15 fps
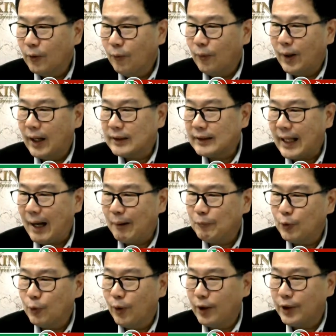ตัวตาม
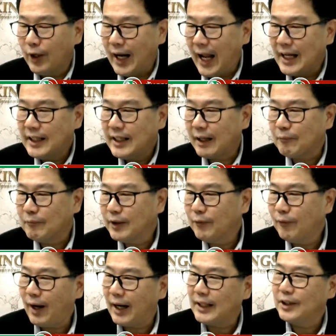ตัวดอลลาร์เด็กมัน
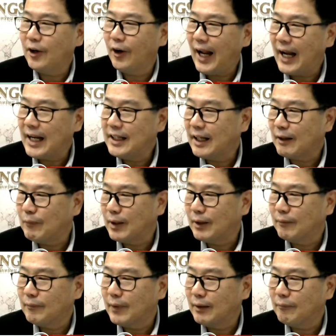ว่านี่ดอลลาร์เด็กมัน
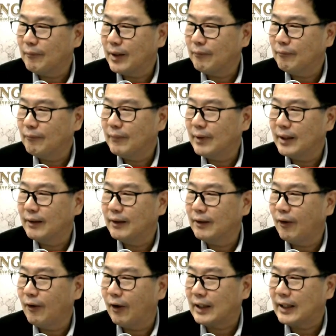มัน
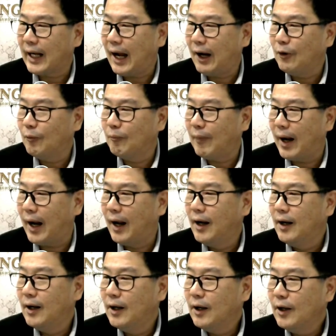อ่อนค่าลงมา
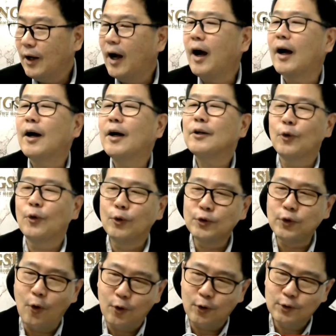อ่าก็
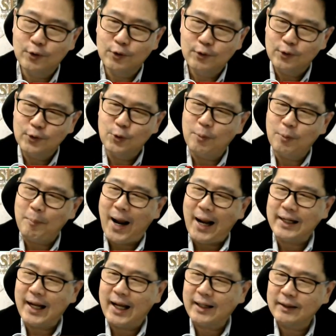ส่งๆอยู่ประมาณ
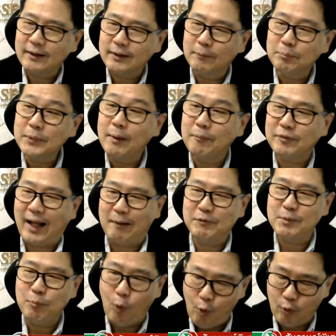เนี้ยเกือบสาม
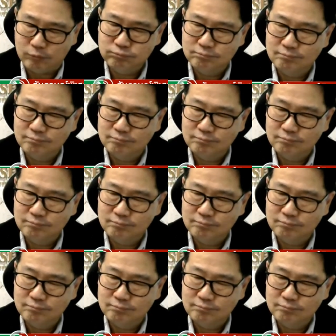สิบหก